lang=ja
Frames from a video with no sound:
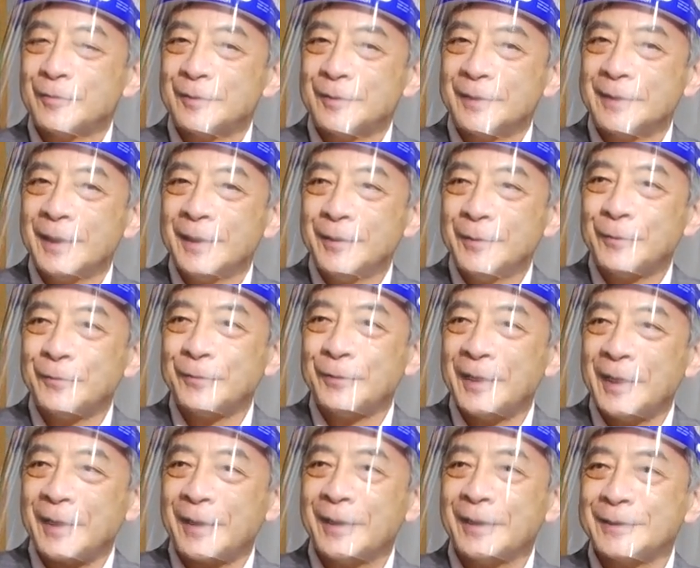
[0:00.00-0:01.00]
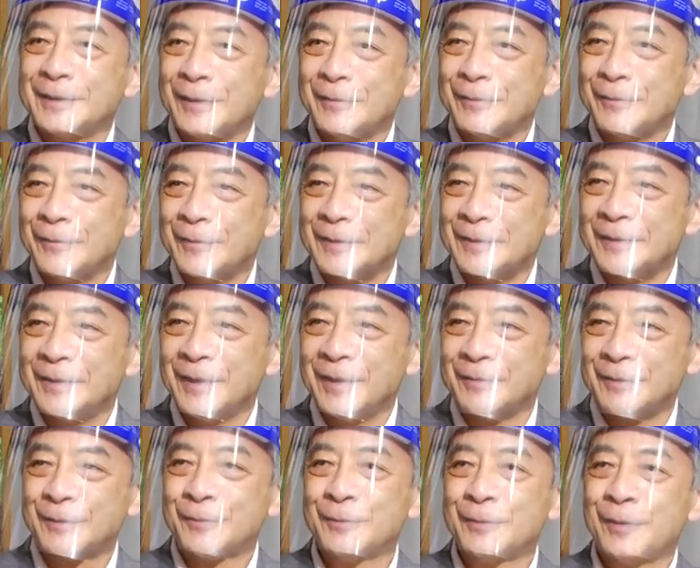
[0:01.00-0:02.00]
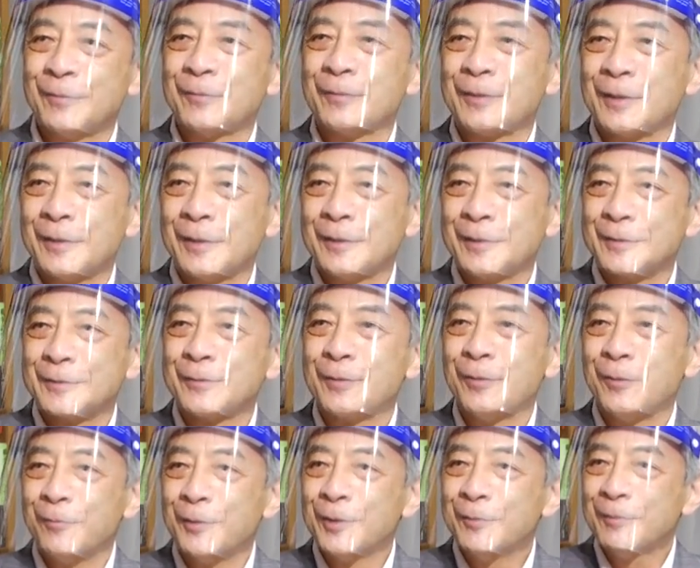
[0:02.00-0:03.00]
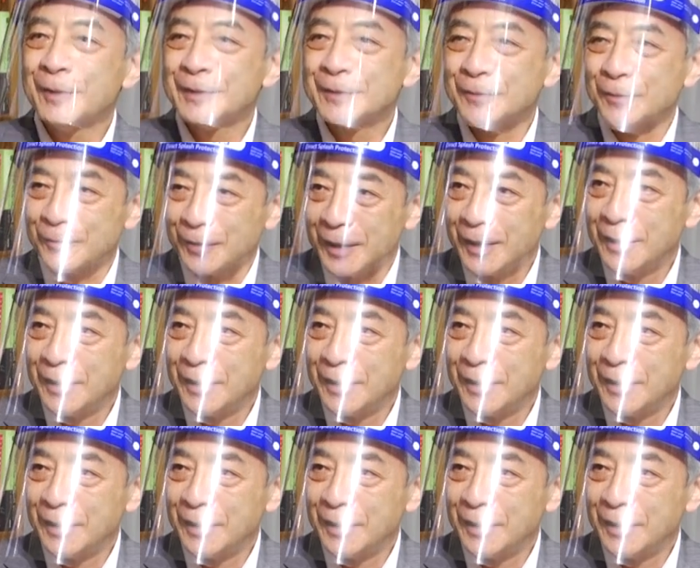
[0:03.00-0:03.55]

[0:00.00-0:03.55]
全局でやられちゃうとですね、そうなのかなって、それは思いますよね。